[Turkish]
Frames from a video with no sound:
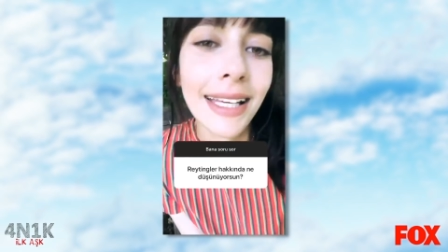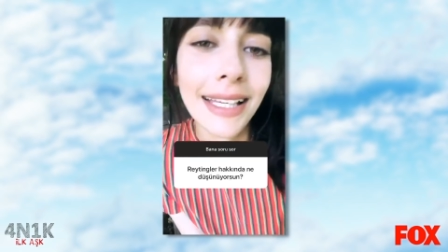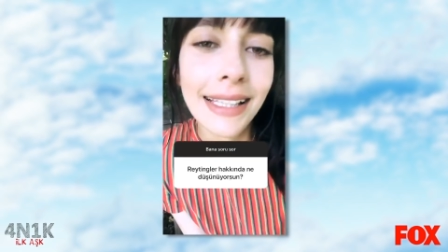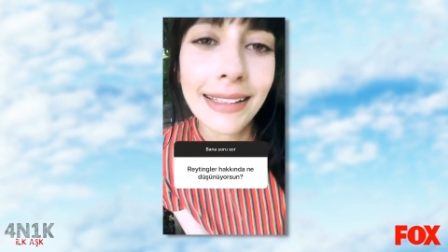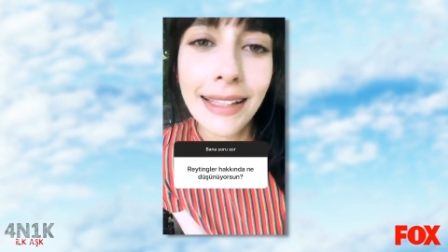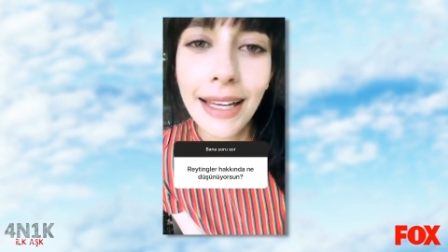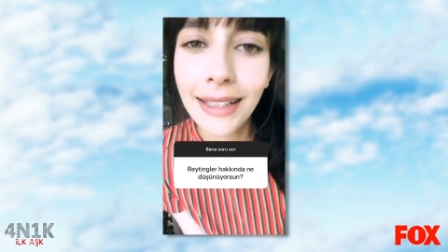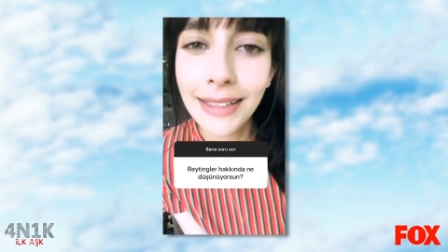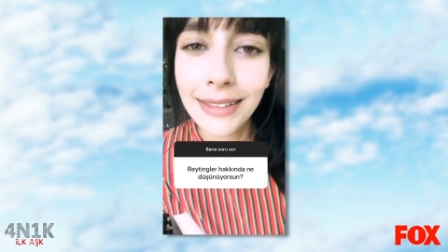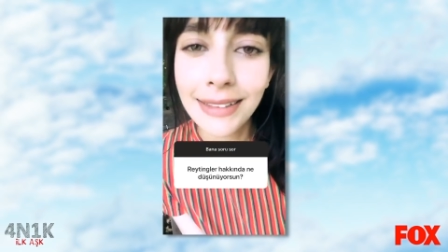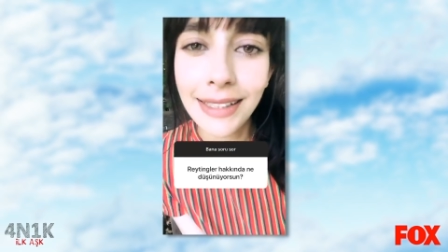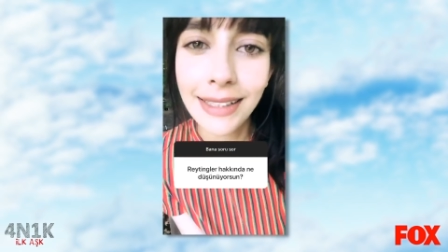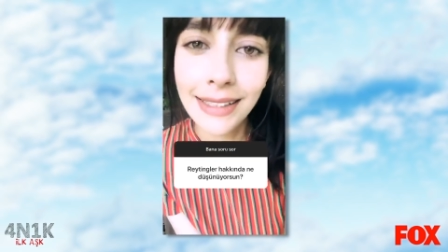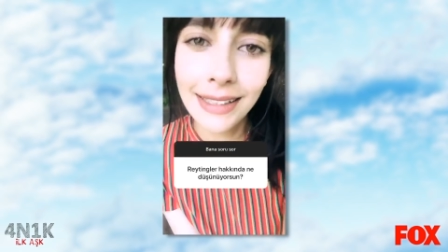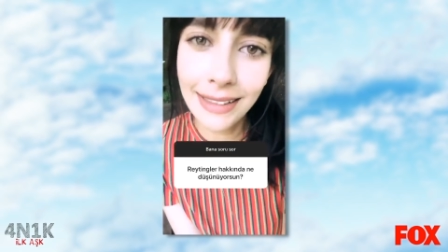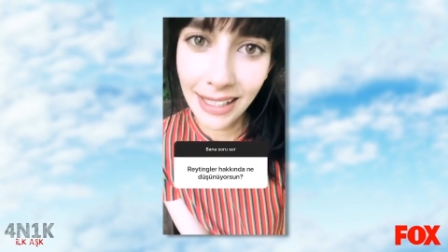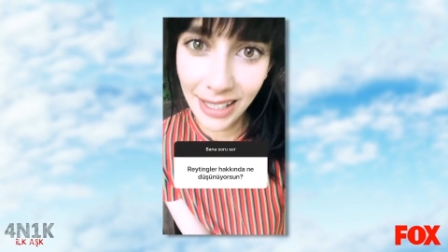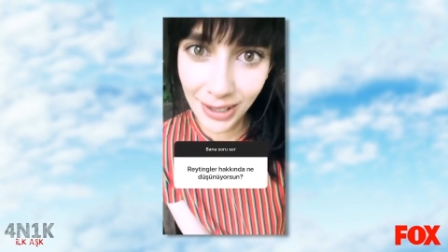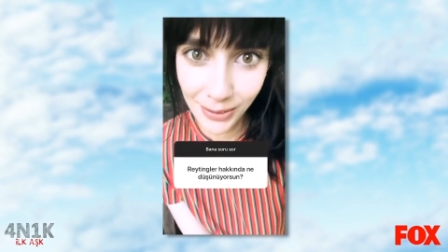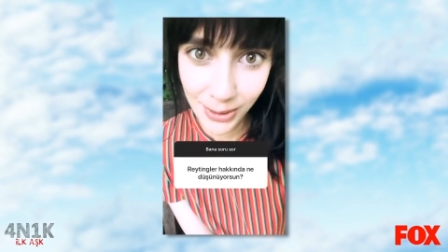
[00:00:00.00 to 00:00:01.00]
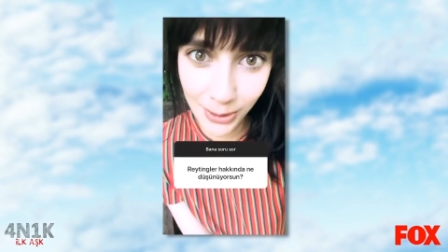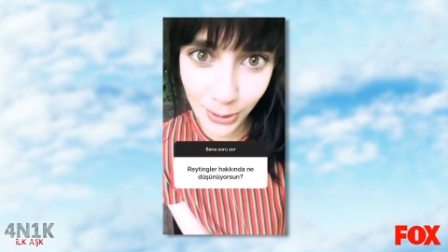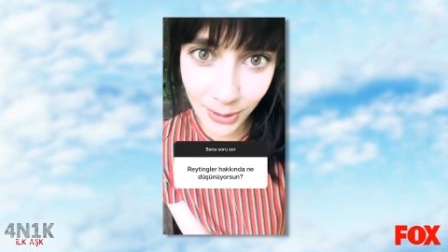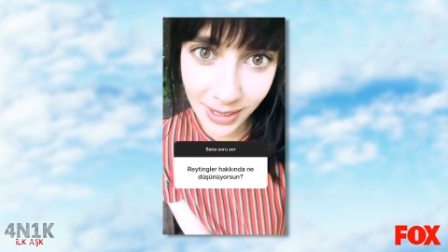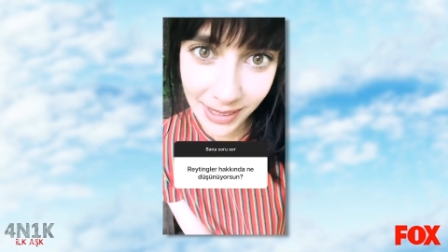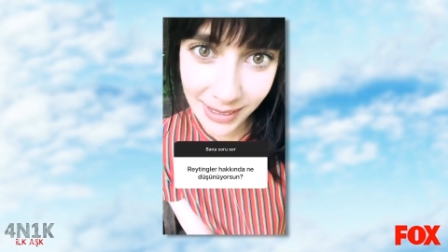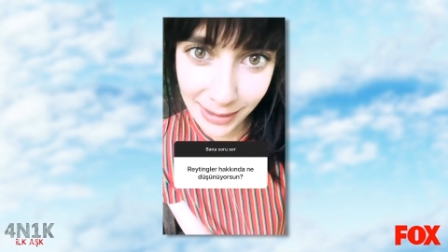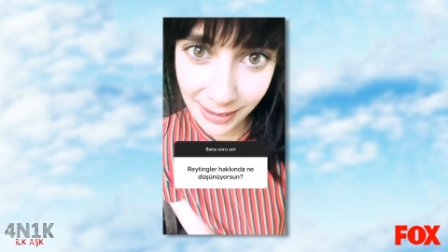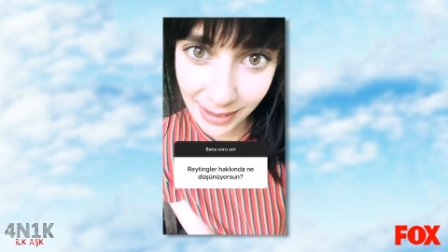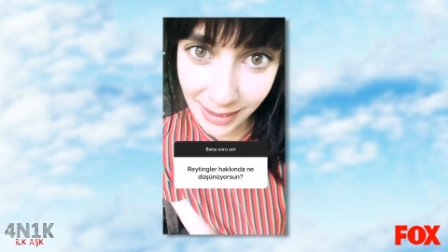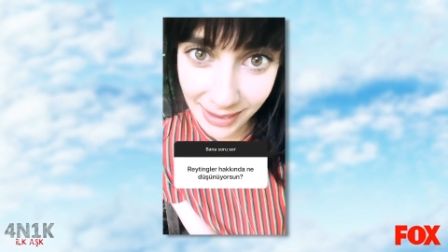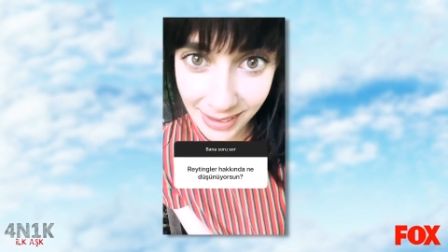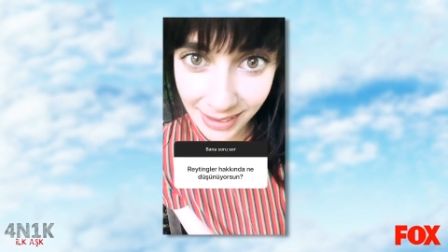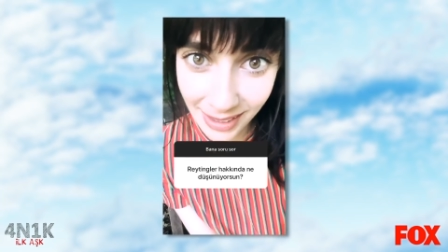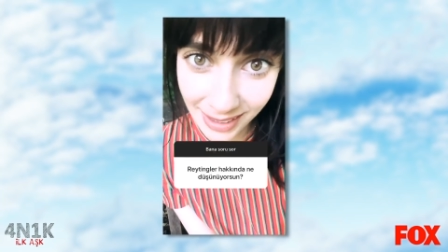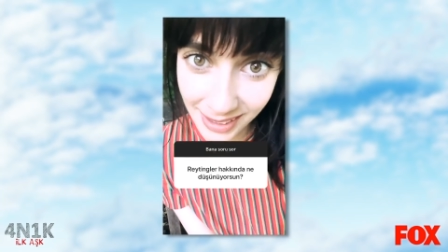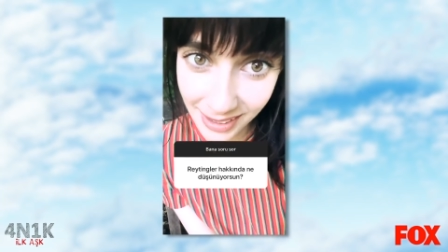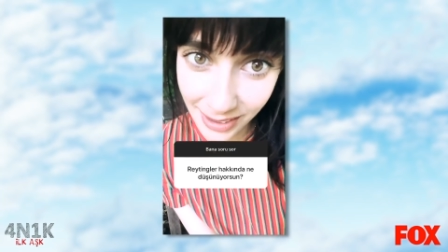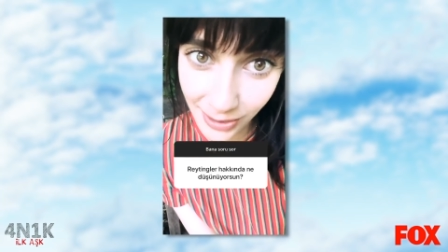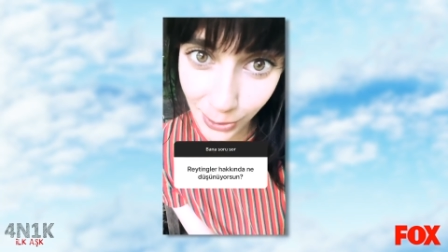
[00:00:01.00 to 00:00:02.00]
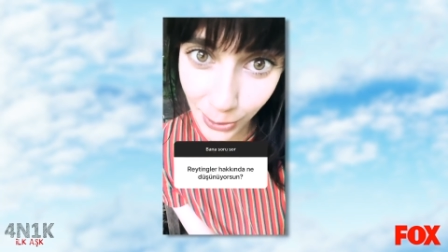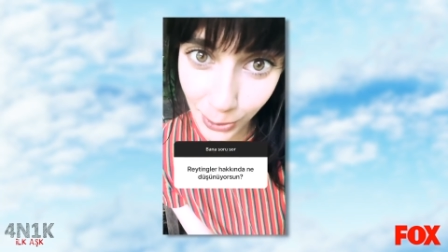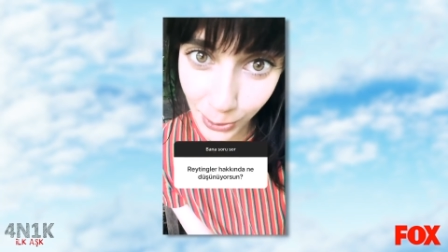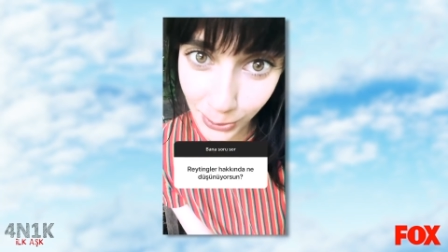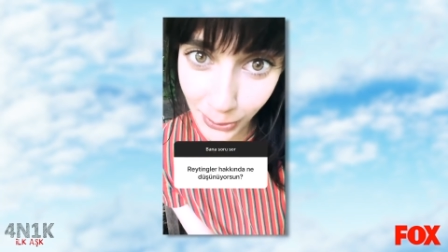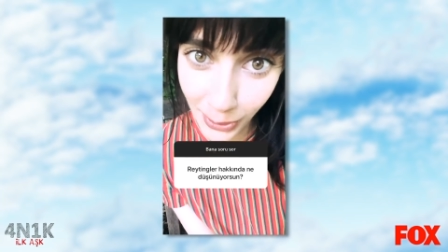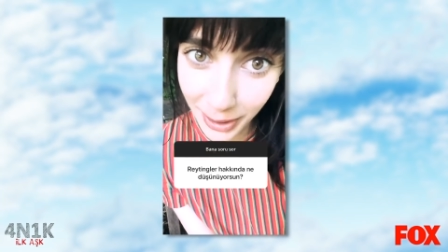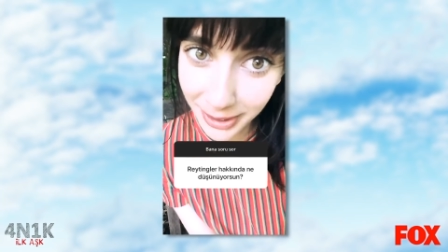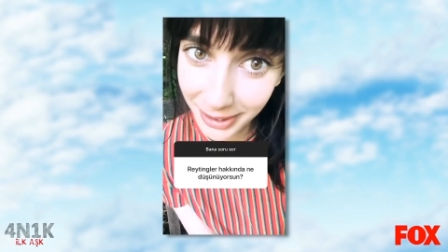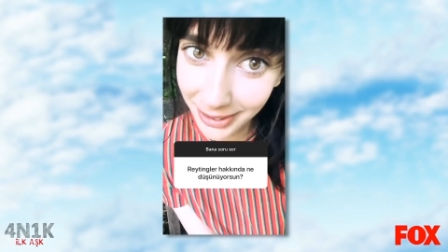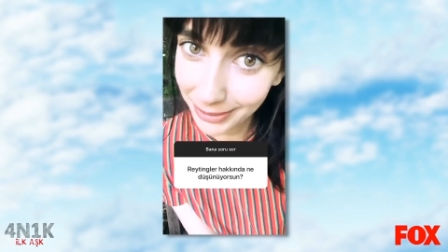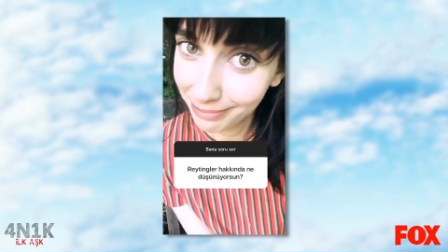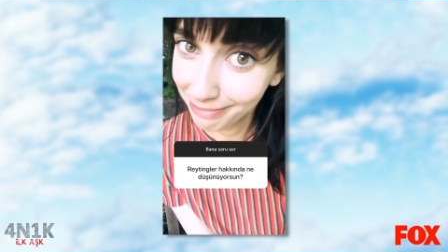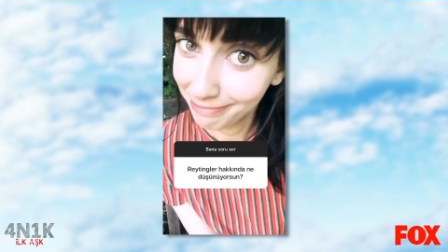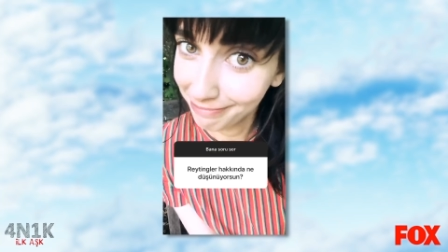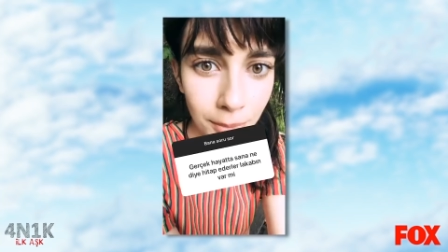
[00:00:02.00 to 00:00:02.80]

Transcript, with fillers: internet yerine televizyondan izleseniz keşke çocuklar.